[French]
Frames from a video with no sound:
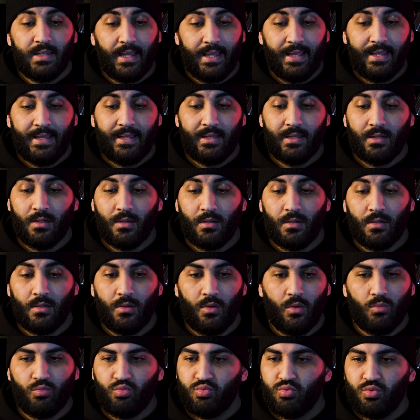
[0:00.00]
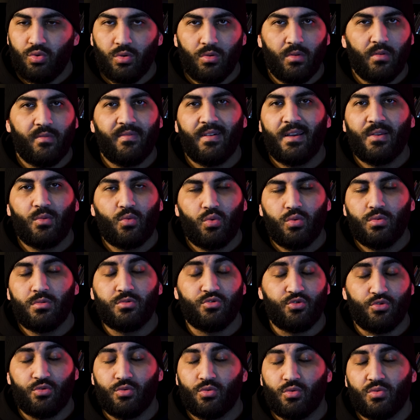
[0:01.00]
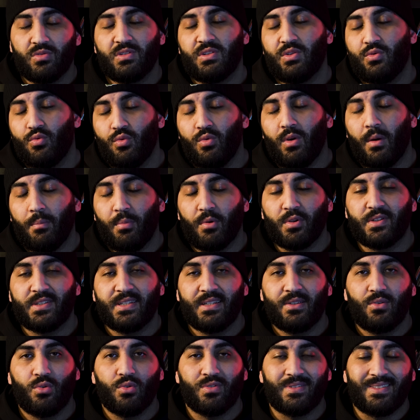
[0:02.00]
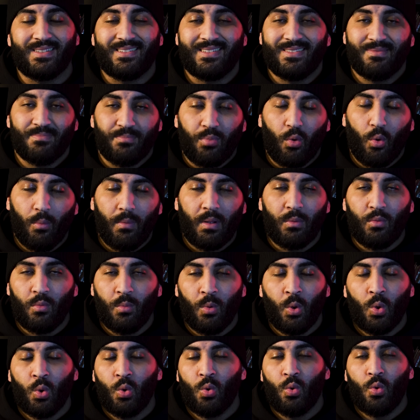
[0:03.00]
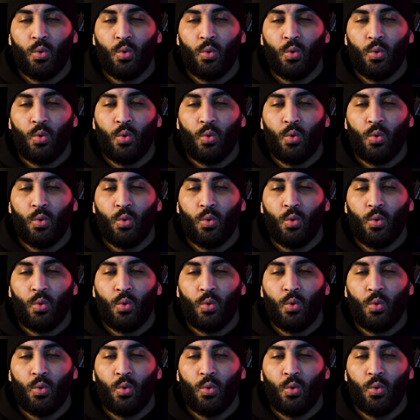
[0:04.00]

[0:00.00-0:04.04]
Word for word: Et euh, au bout de 20 écoutes, je continue à penser que c'est probablement